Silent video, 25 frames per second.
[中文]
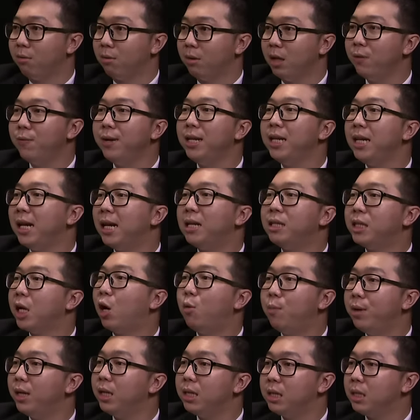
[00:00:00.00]
因为你连
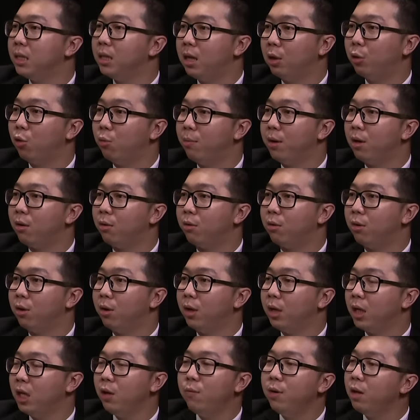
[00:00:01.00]
敲门的资格都没有，所以
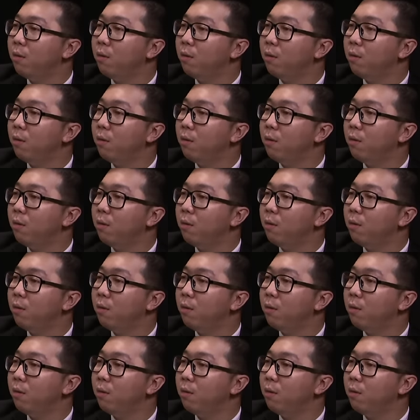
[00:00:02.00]
一定要